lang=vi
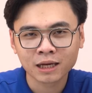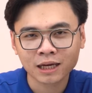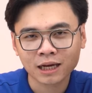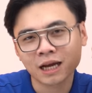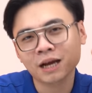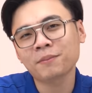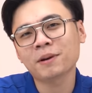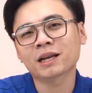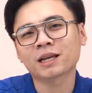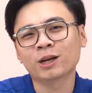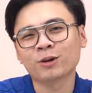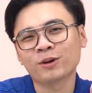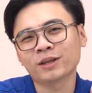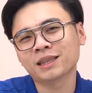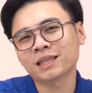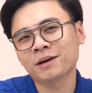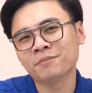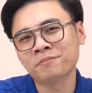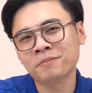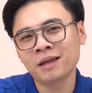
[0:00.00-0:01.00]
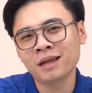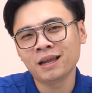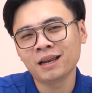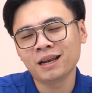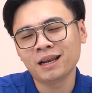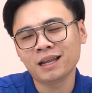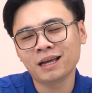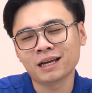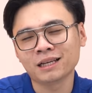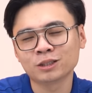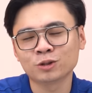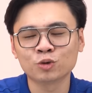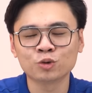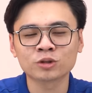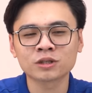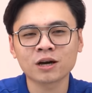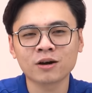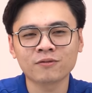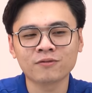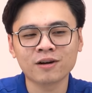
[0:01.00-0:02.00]
Các bạn cần quan tâm là chú
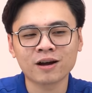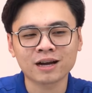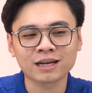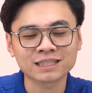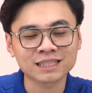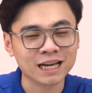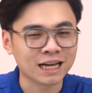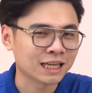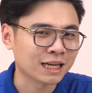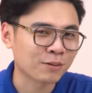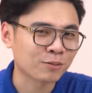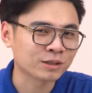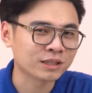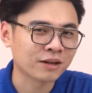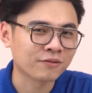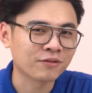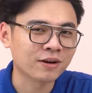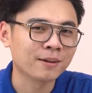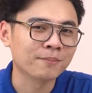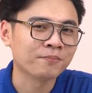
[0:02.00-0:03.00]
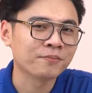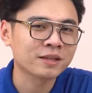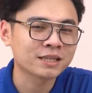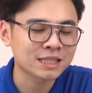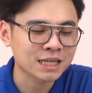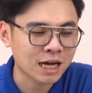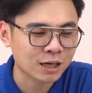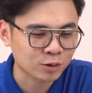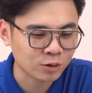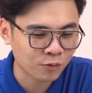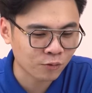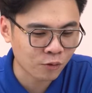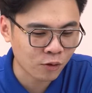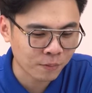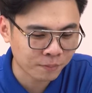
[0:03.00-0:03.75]
trọng vào cái trải nghiệm của sản phẩm sao cho phù